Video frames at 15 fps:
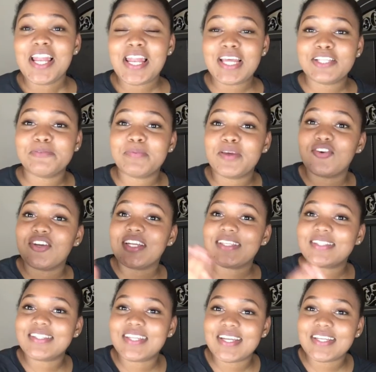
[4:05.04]
las peores
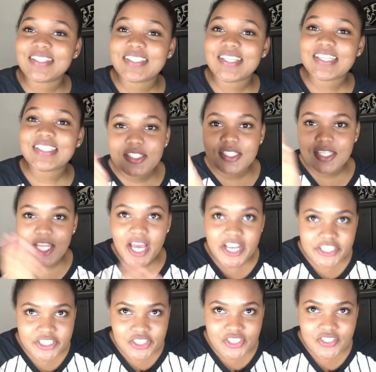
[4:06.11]
trenzas
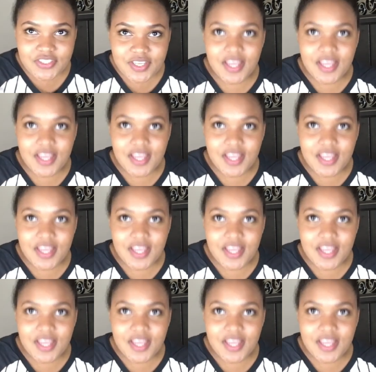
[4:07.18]
slash